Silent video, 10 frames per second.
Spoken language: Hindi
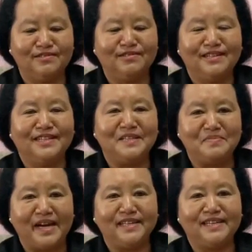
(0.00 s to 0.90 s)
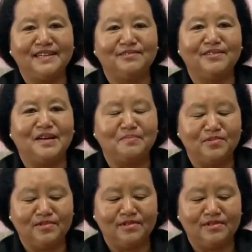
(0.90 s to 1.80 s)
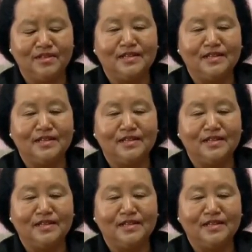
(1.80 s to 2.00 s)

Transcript: को निभाइए और हम लोग को